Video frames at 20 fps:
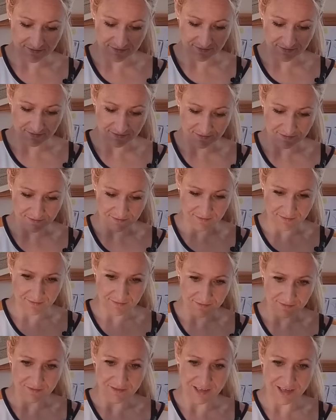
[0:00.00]
Das war zu viel,
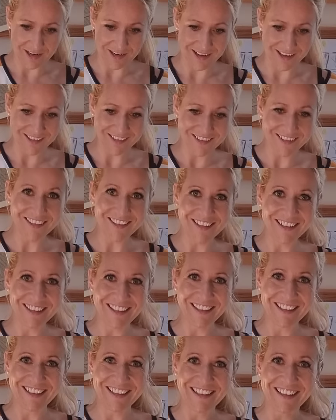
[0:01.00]
oder? Ja. Das ist wirklich so ein
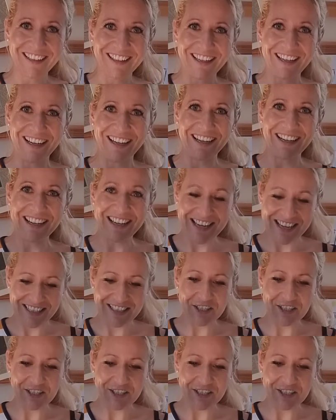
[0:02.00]
Schätzspiel gerne ja, machen.